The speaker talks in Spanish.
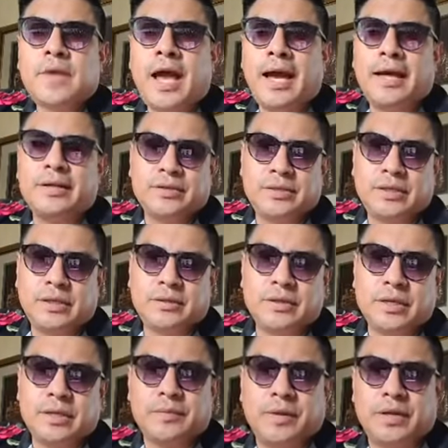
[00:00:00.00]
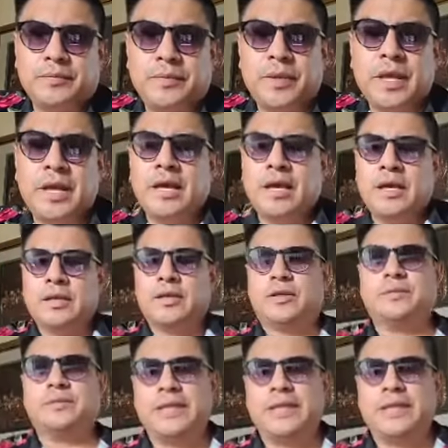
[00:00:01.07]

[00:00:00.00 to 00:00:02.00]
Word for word: Ah, no están unidos. Bueno, de todas